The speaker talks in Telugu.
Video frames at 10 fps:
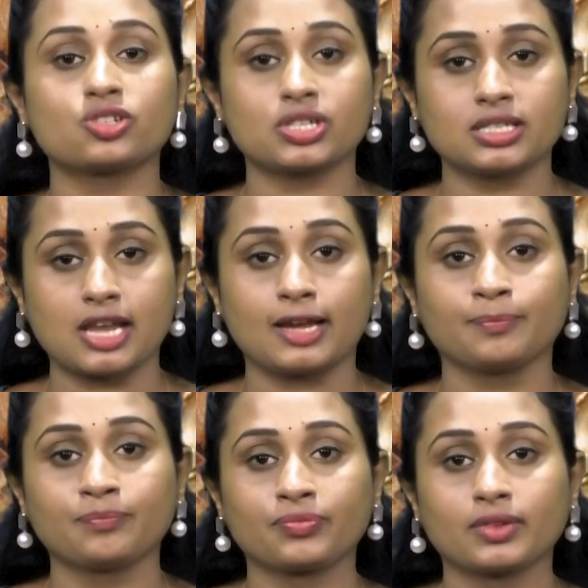సృష్టించాయి
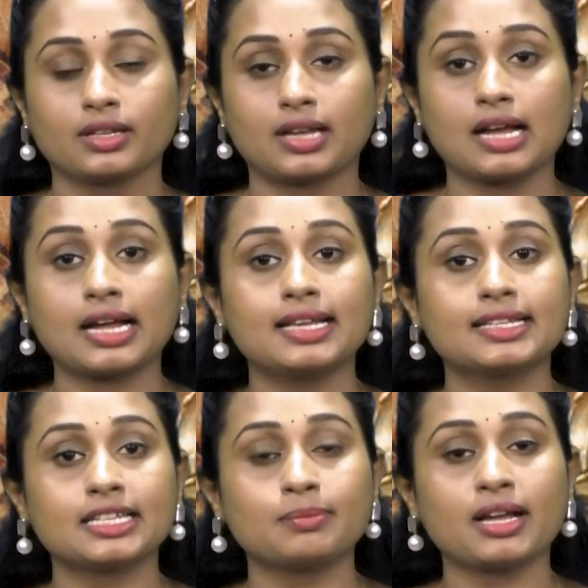కాగా
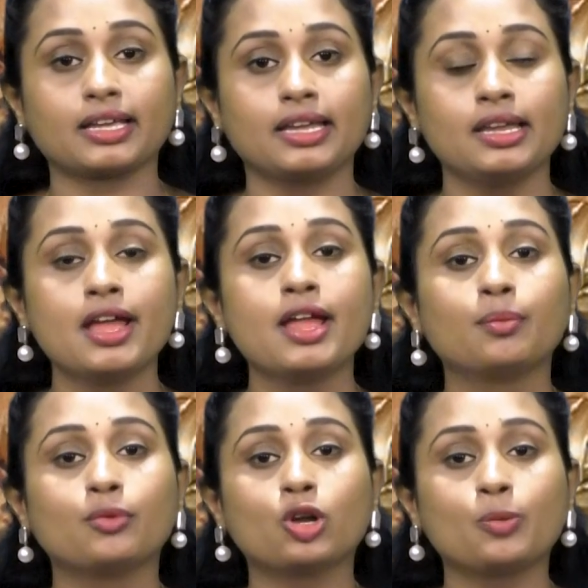ఈ సినిమాకి
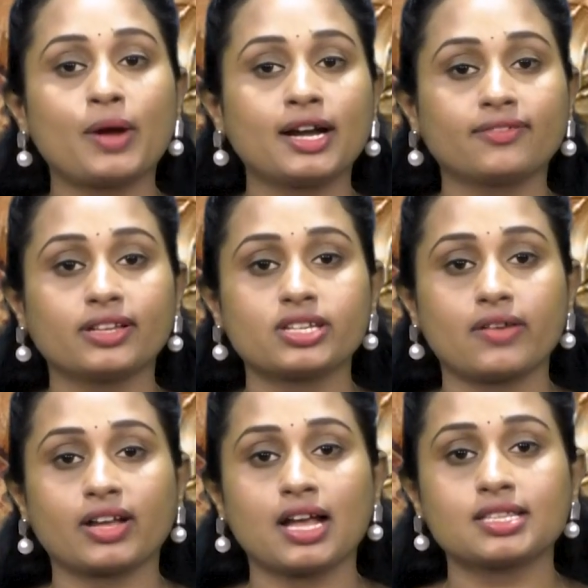మూడో పాటు వచ్చే
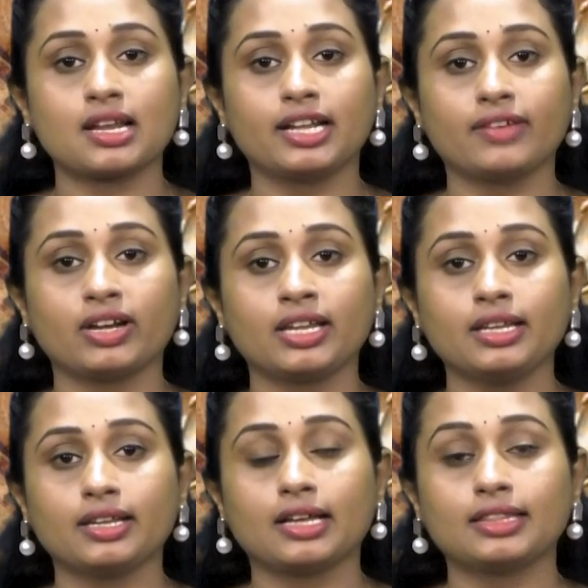అవకాశాలు లేవని
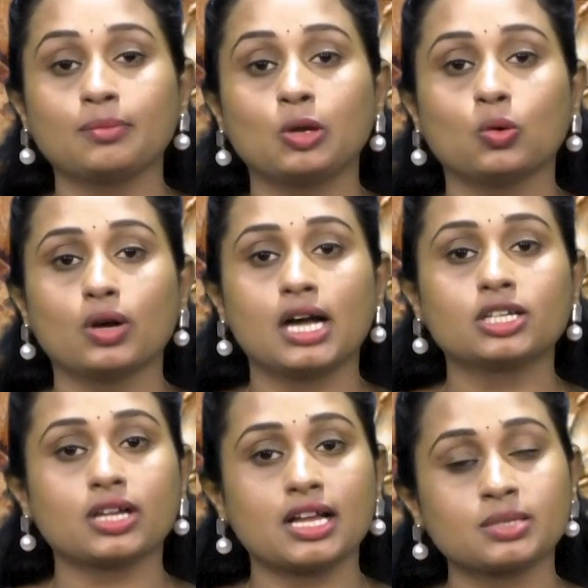గతంలో
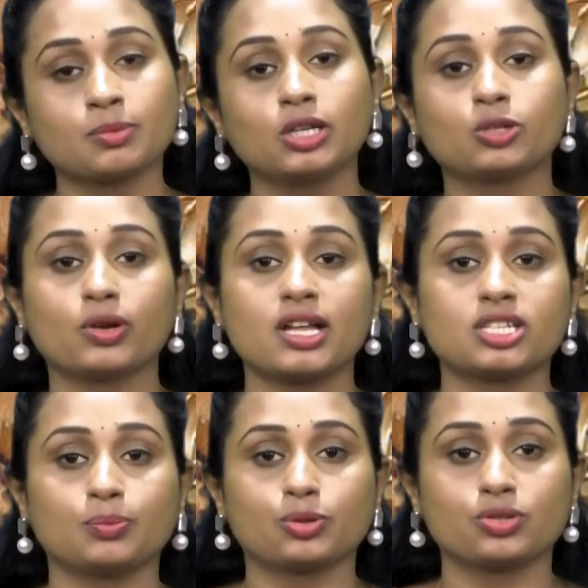అటు రాజమౌళి కూడా
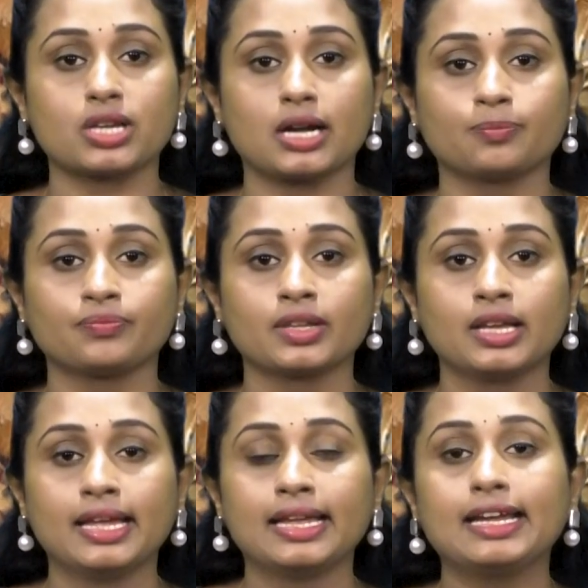చెప్పుకొచ్చాడు
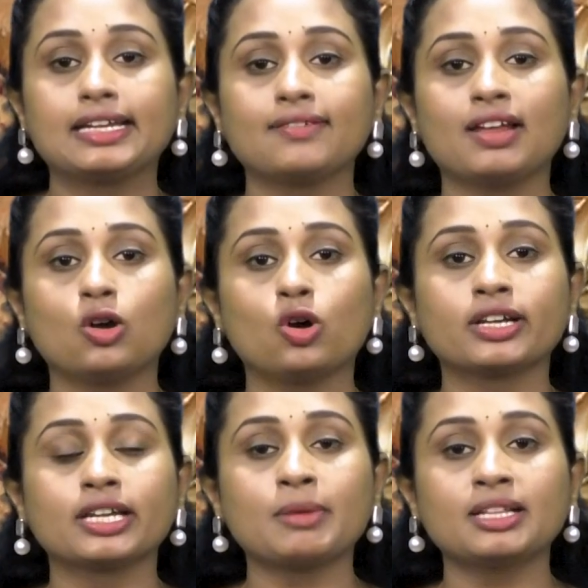ఇటీవల ఓ
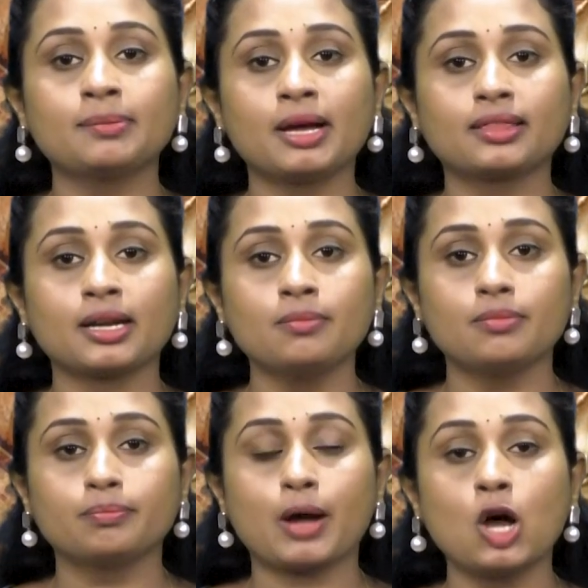నిర్మాత మాత్రం
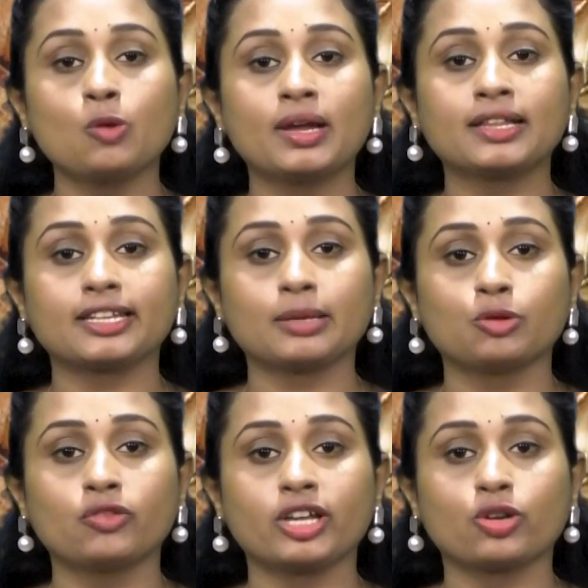బాహుబలి త్రీ
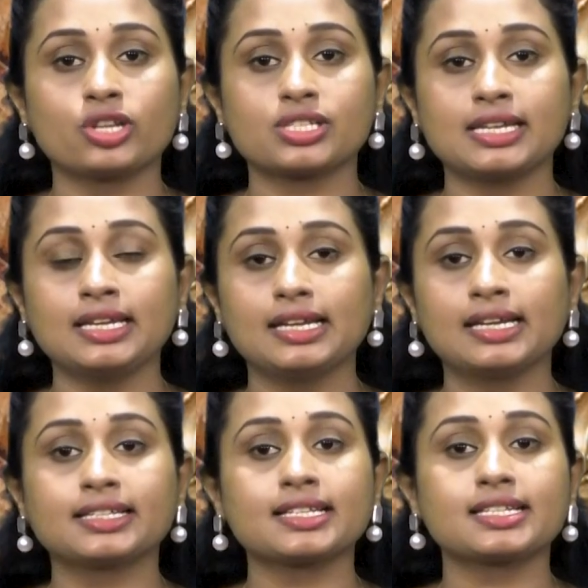మూవీ గురించి
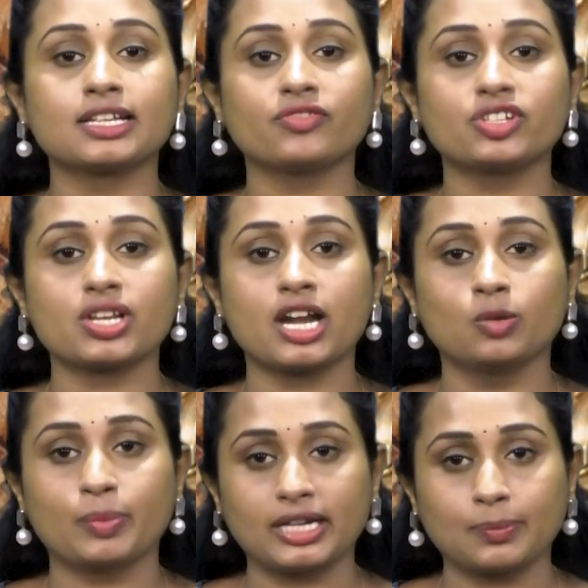ఇంట్రెస్టింగ్
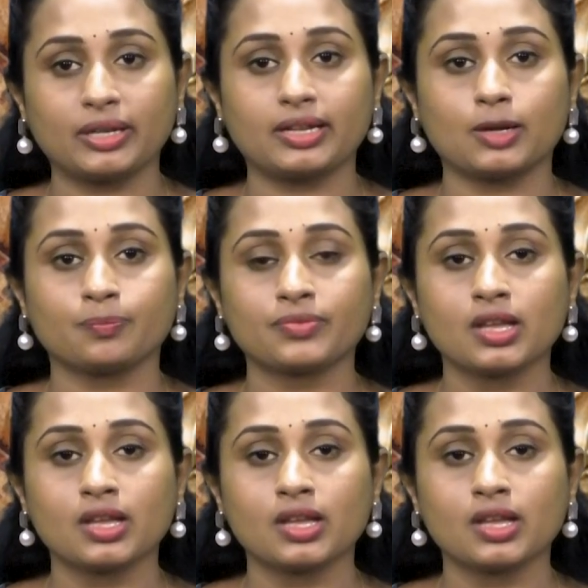విషయాలను బయటపెట్టాడు